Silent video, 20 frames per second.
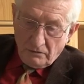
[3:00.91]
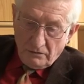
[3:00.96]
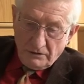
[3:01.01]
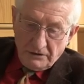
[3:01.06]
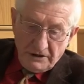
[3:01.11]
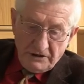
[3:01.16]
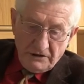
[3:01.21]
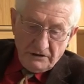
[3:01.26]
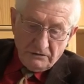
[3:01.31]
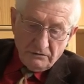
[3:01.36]
und
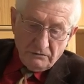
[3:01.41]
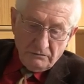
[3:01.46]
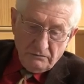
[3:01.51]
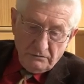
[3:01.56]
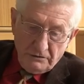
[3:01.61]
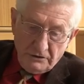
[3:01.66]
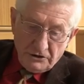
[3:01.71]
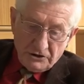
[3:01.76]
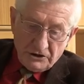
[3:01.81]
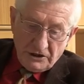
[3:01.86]
nicht
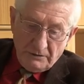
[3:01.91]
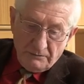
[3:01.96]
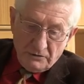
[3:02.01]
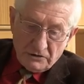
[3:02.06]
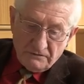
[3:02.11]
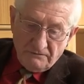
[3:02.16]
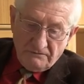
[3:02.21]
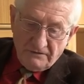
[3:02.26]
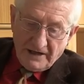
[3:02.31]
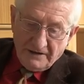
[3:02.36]
ohne
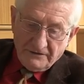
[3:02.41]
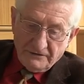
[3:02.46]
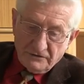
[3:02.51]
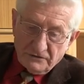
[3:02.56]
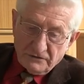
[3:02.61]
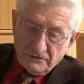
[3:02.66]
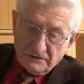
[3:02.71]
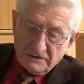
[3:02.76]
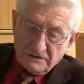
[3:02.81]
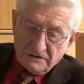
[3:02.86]
chemischen
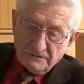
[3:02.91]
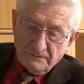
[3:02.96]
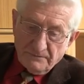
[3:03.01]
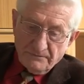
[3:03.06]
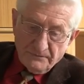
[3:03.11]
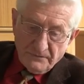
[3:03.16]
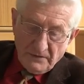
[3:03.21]
Pflanzenschutz.